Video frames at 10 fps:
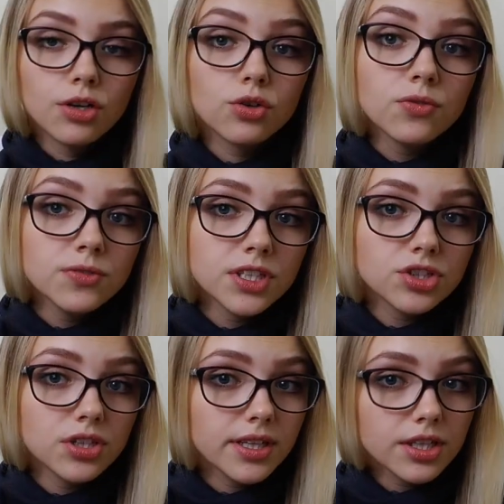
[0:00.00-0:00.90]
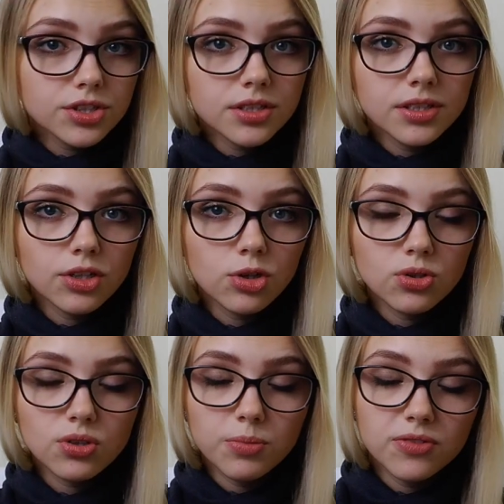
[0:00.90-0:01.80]
Również lekarz
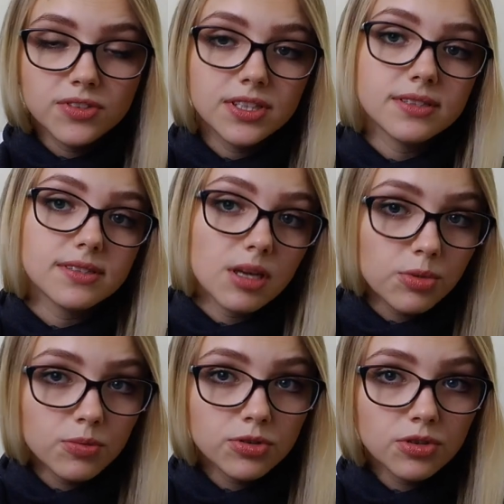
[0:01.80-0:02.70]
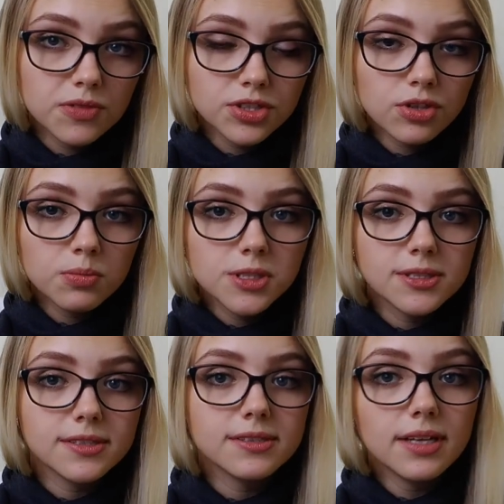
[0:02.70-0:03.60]
ginekolog powinien zaproponować
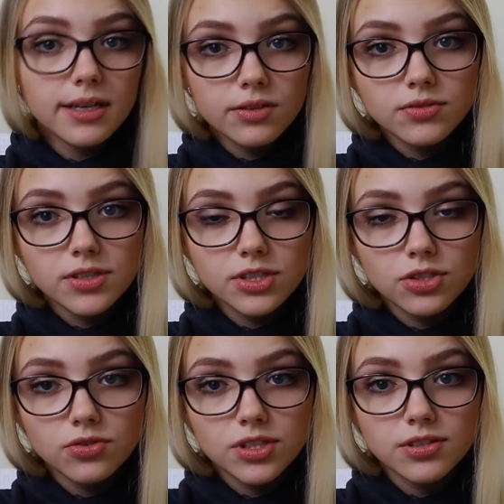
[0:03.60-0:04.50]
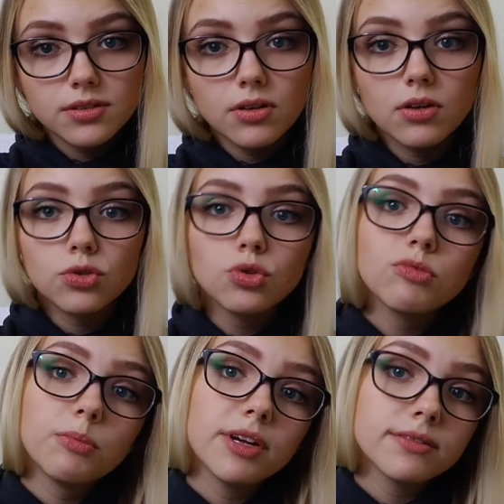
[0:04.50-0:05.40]
kobiecie starającej się o dziecko
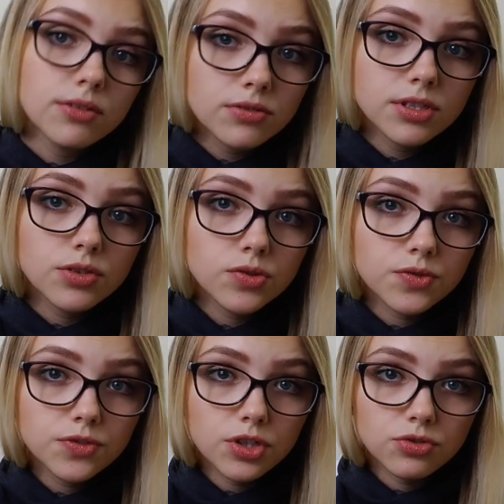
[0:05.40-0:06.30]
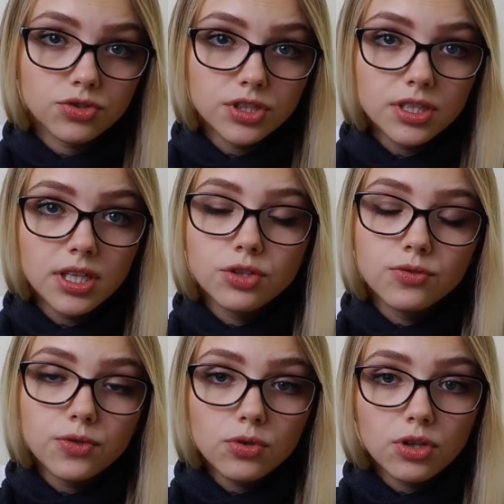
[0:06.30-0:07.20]
lub będącej już w ciąży
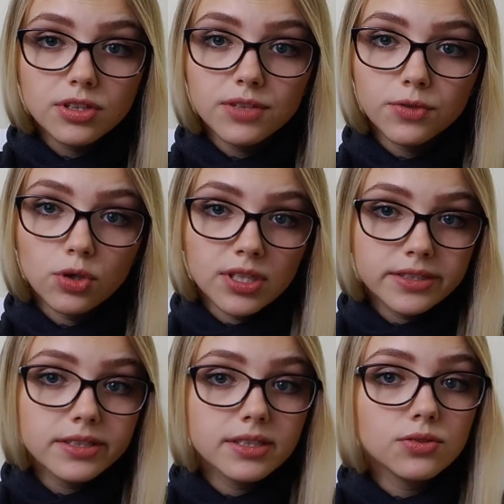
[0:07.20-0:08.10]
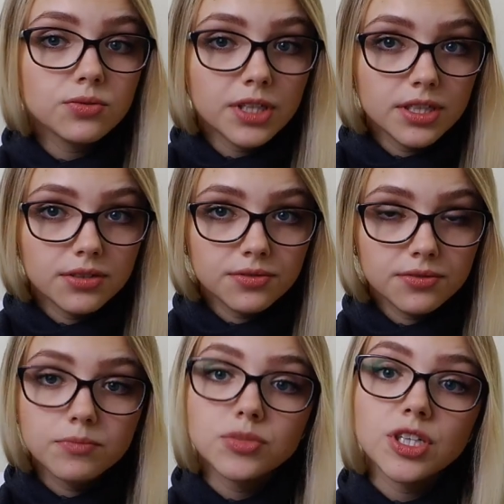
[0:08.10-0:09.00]
dwukrotne wykonanie testu na HIV
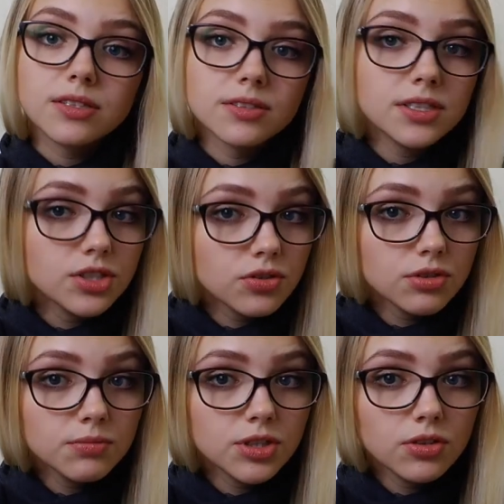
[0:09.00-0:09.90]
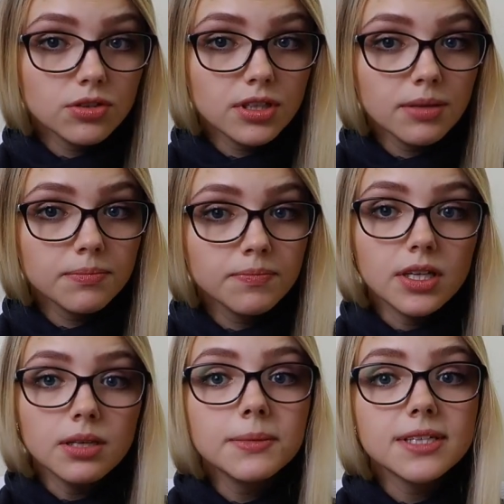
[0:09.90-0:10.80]
przed 10 tygodniem
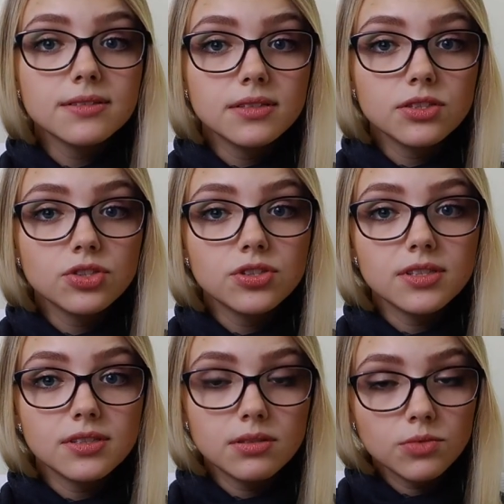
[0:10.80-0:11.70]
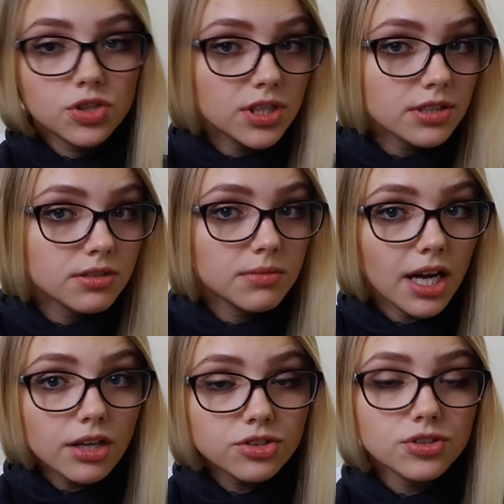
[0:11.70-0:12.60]
i między 33
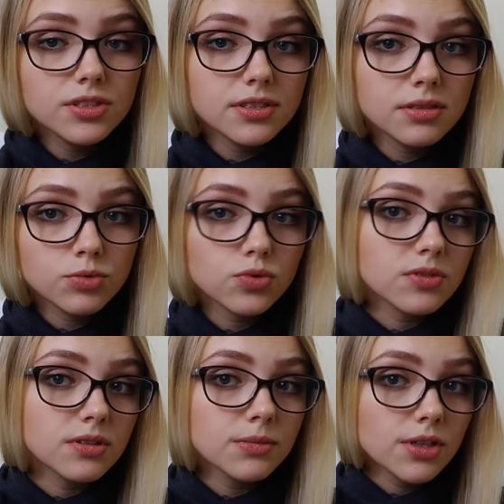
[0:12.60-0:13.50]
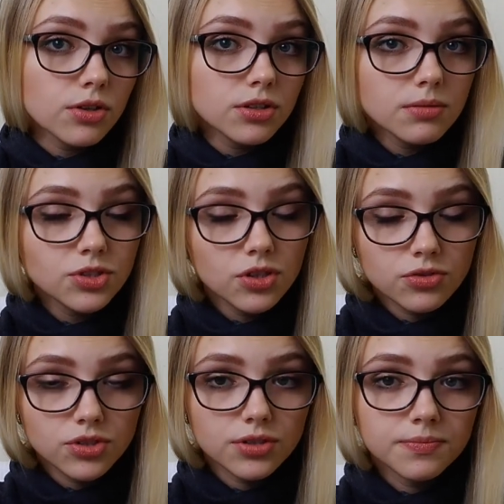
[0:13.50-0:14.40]
a 36 tygodniem
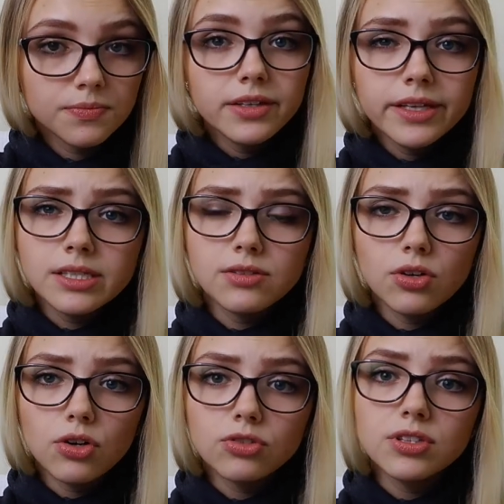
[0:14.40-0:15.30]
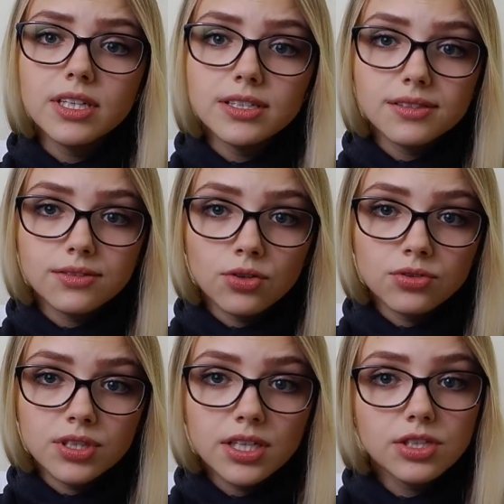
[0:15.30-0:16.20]
ciąży. Jest to o tyle
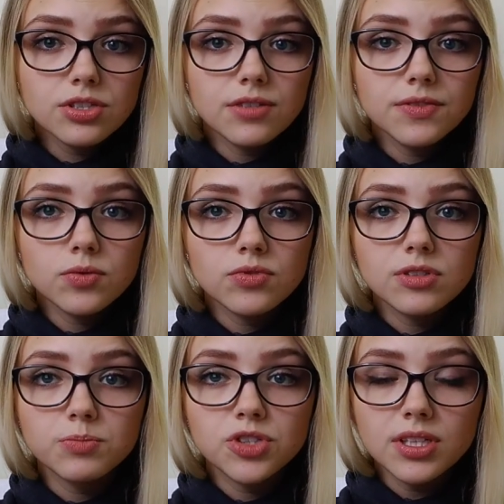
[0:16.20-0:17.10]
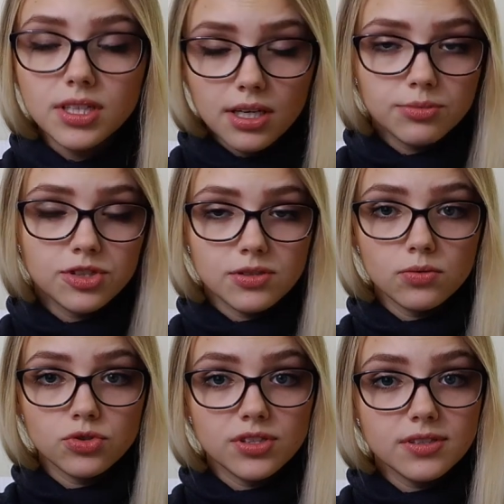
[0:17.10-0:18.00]
istotne, że wirus przenika przez
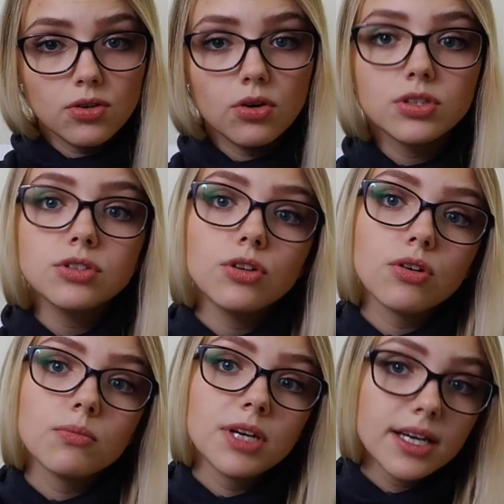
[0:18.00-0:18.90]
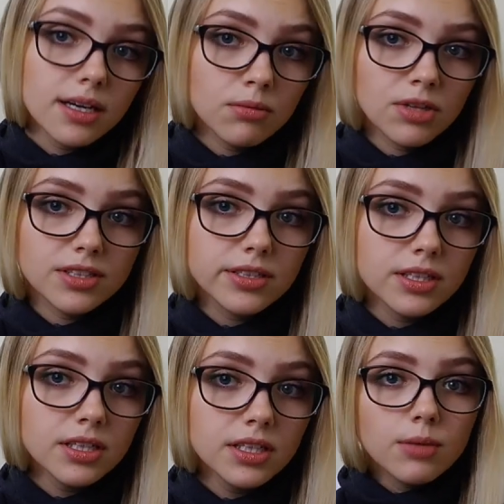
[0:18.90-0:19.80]
łożysko i do mleka
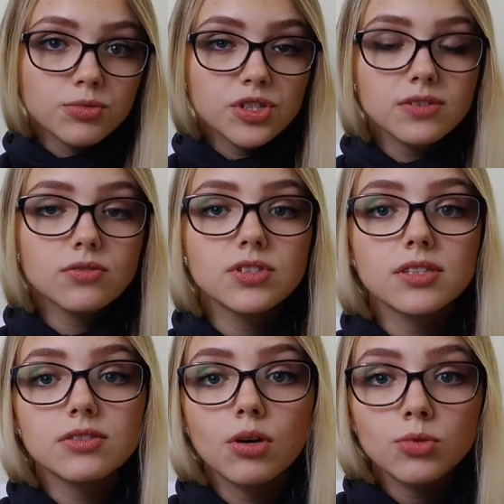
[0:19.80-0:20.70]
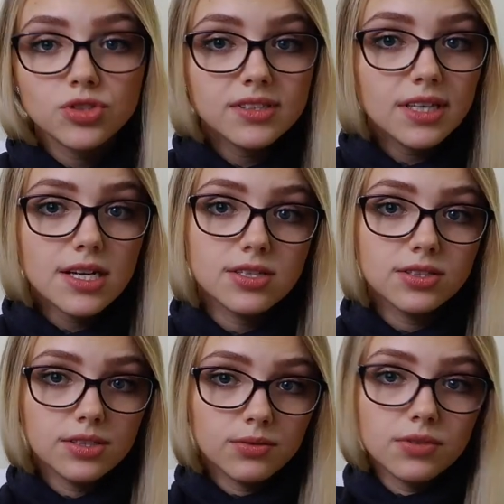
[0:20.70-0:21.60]
matki, przez co dziecko może
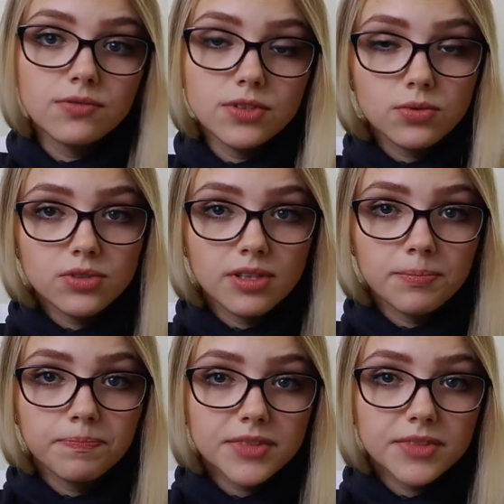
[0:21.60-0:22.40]
zarazić się tym wirusem.